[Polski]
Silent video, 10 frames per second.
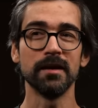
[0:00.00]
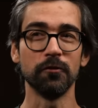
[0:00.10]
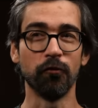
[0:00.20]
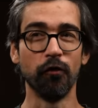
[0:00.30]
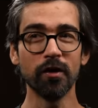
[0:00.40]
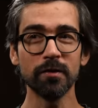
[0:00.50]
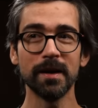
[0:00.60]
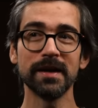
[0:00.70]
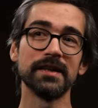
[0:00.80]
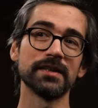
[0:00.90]
I
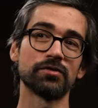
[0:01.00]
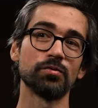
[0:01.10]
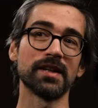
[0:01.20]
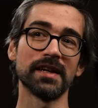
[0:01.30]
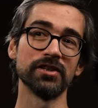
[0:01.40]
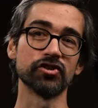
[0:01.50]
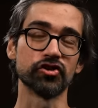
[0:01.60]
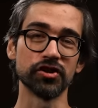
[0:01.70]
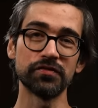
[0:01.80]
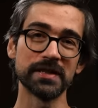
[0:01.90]
forma jest tutaj
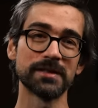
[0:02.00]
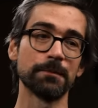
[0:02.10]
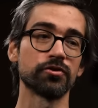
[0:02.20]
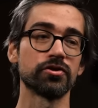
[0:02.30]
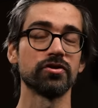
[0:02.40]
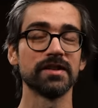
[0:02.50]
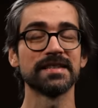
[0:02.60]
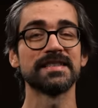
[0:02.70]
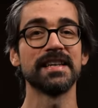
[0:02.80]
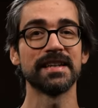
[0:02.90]
żywcem
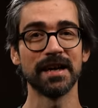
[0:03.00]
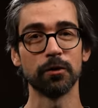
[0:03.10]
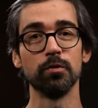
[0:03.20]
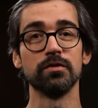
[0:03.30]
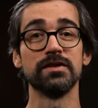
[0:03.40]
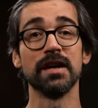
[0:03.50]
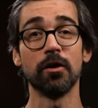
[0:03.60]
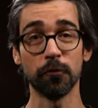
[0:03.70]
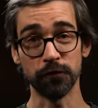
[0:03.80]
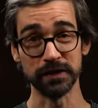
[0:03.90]
zapożyczona z serialu The
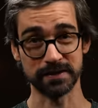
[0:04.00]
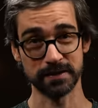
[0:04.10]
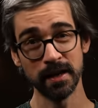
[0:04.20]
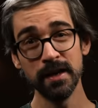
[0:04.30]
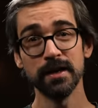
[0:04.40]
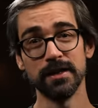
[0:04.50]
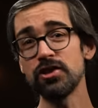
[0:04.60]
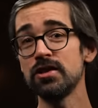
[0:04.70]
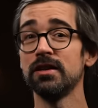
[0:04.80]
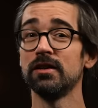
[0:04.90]
Office.
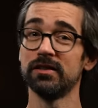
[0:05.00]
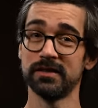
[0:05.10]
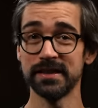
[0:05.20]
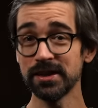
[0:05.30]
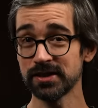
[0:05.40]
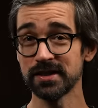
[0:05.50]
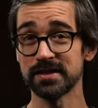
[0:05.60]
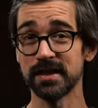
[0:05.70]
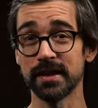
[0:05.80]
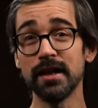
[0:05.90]
Jeśli znacie
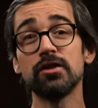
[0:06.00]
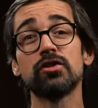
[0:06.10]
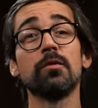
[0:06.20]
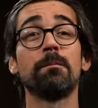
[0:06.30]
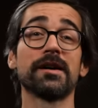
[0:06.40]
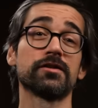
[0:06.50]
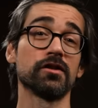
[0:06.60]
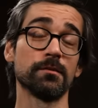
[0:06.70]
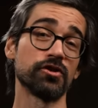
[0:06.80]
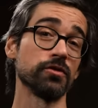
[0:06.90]
ten serial, to
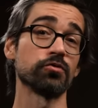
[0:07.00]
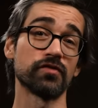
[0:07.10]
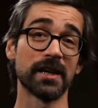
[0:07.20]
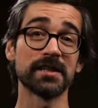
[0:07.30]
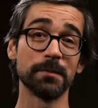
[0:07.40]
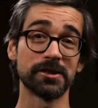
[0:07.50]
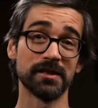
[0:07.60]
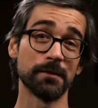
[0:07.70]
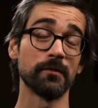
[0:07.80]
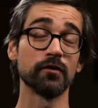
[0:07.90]
bardzo dobrze już teraz
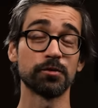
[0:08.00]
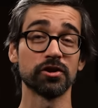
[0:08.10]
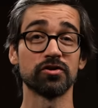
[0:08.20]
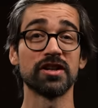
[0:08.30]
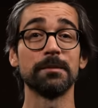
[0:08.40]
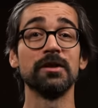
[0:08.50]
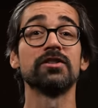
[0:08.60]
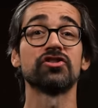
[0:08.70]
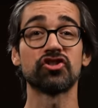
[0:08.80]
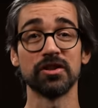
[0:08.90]
macie na pewno przed oczami,
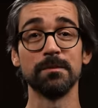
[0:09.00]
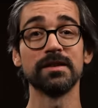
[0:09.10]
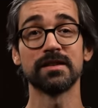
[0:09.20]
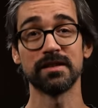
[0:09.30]
z czym